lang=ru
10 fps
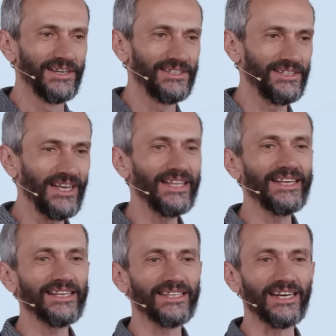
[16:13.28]

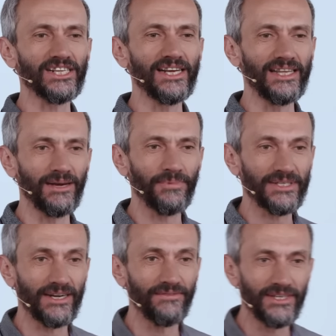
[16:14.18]
сильные искажения по
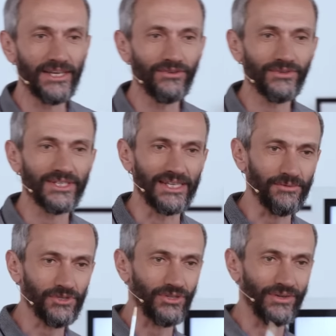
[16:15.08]
сравнению с
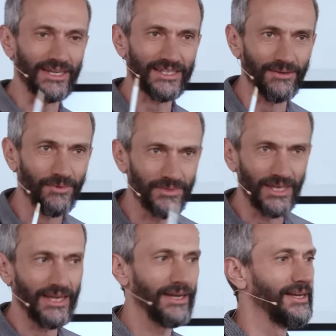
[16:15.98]
тем, что на самом
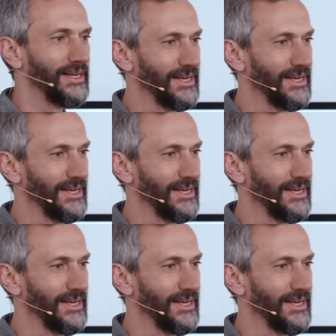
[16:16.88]
деле